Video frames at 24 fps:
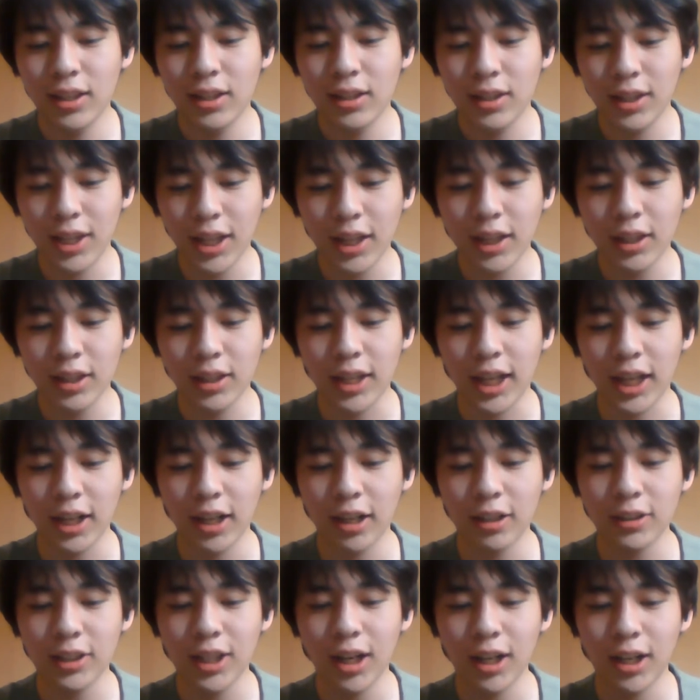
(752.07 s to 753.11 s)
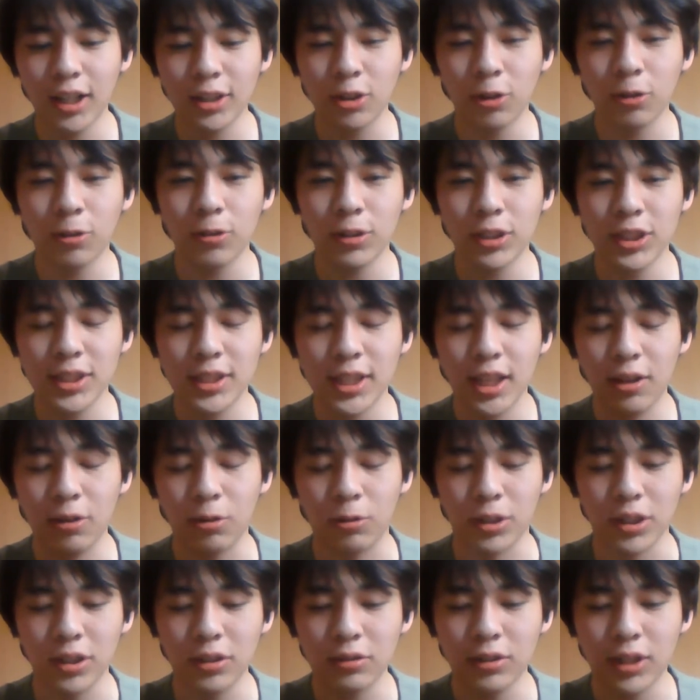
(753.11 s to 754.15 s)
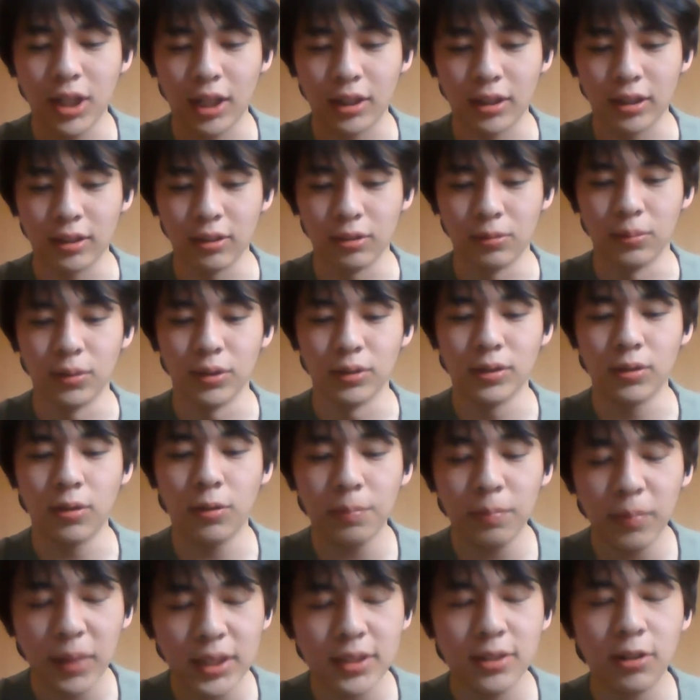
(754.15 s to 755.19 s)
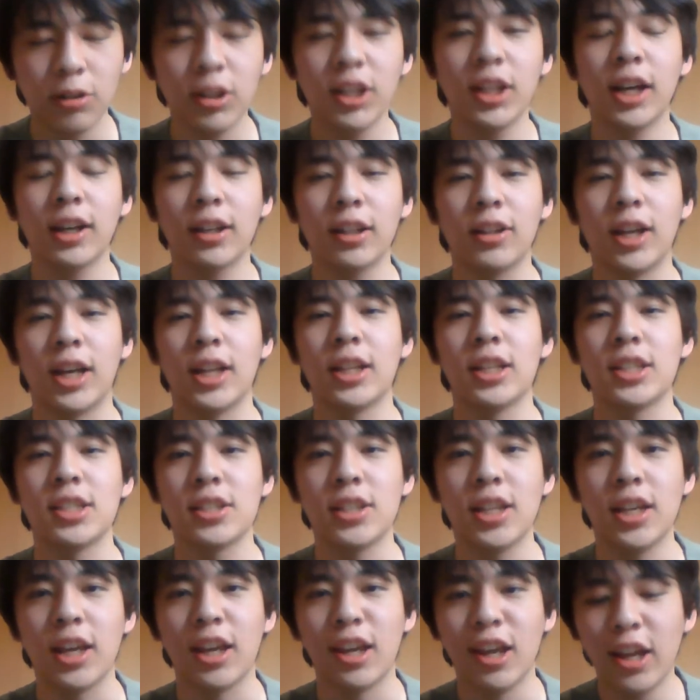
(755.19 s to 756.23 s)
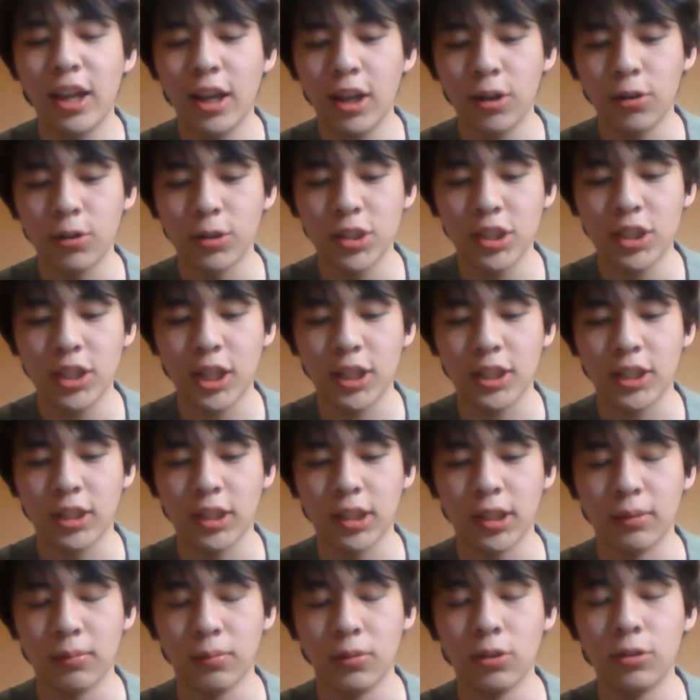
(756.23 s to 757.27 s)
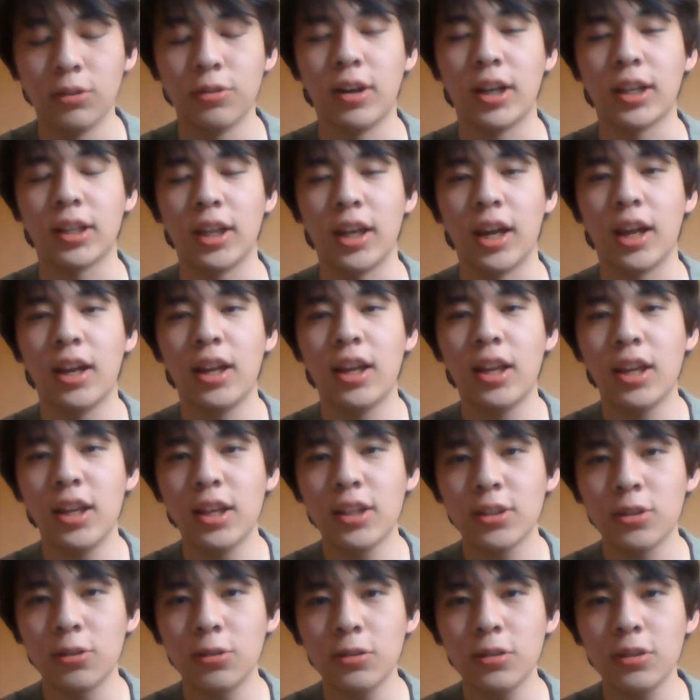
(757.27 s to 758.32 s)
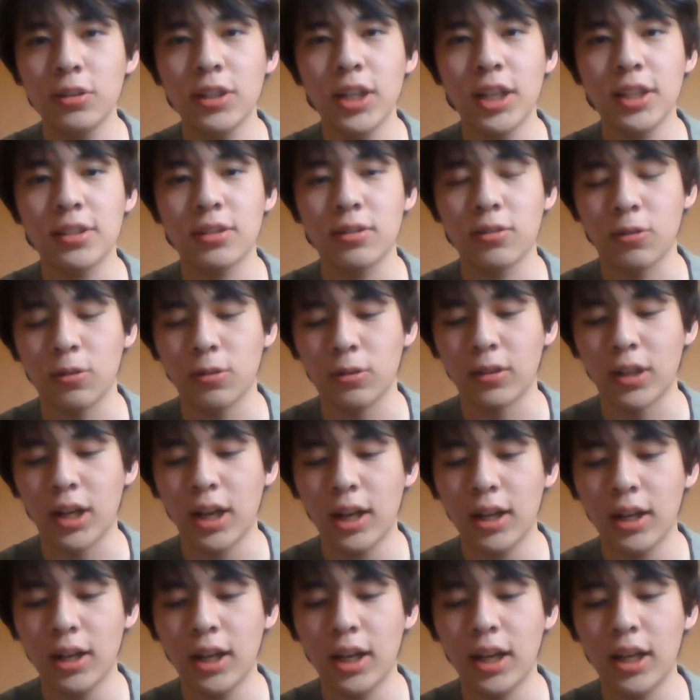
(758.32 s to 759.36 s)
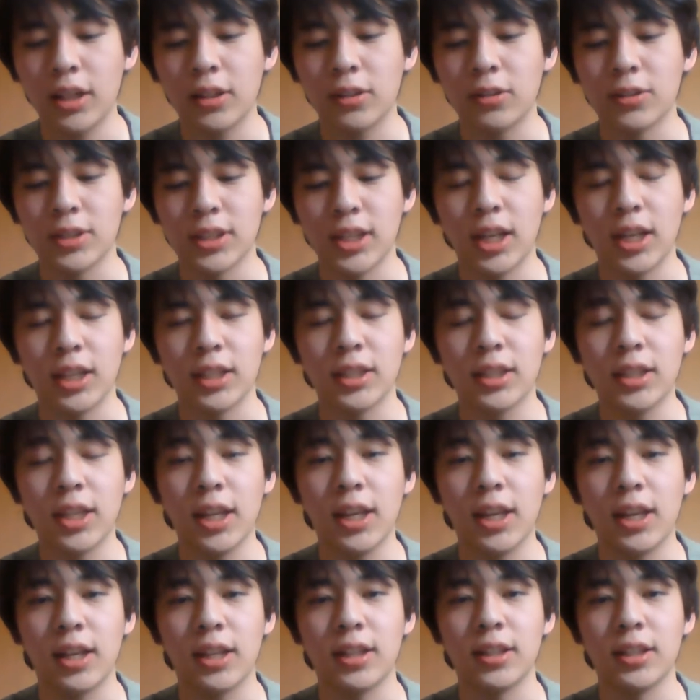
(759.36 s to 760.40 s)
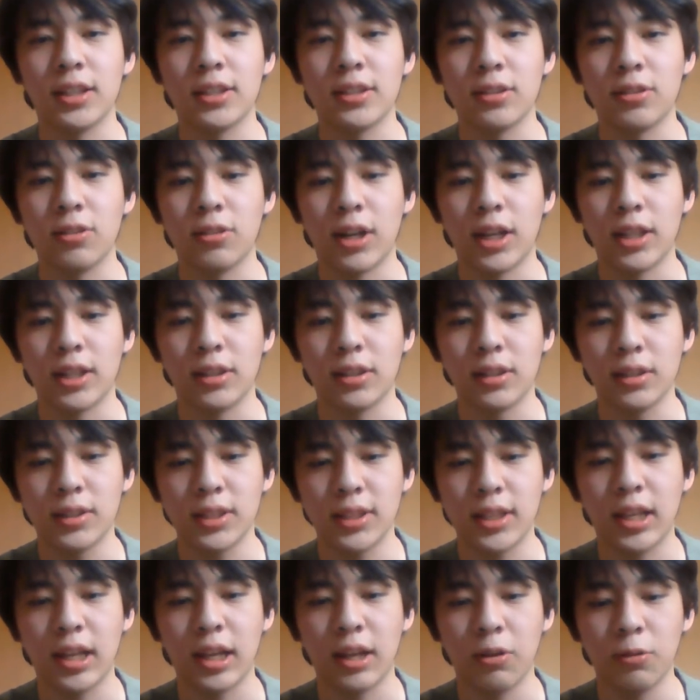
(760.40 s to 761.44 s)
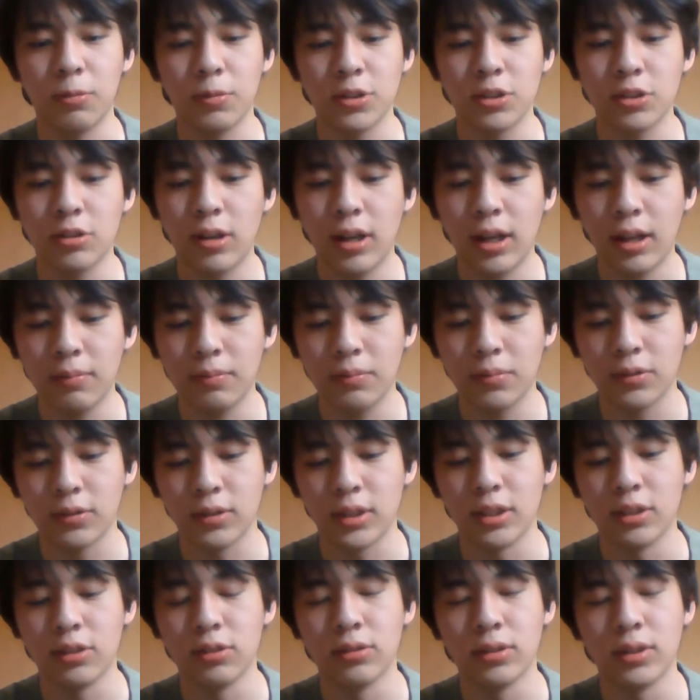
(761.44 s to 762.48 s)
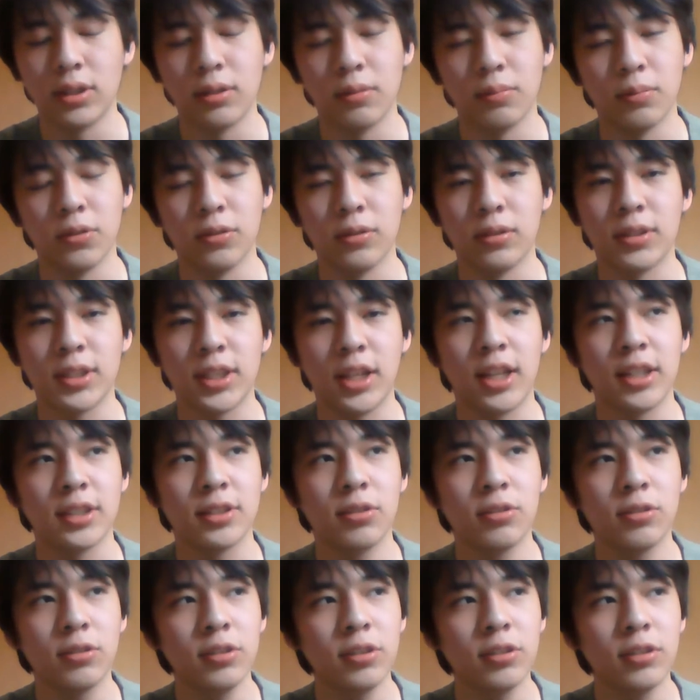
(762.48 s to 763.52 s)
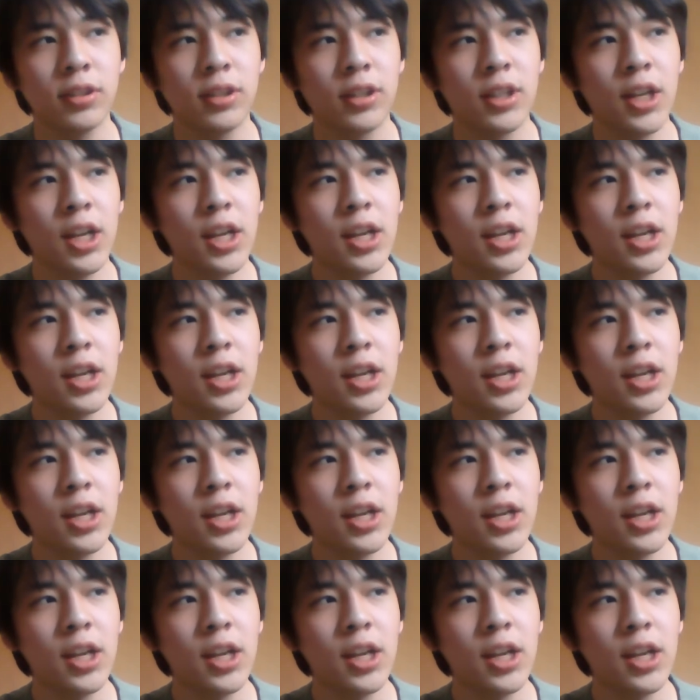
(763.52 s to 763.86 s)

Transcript: ね、大学側がどこに線を引くかっていう、もうほんまそれだけの話で落ちた人間もおるわけやん。そういうやつのこと考えるとさ、底辺ですとかさ、面白半分で言ってもさ、そういう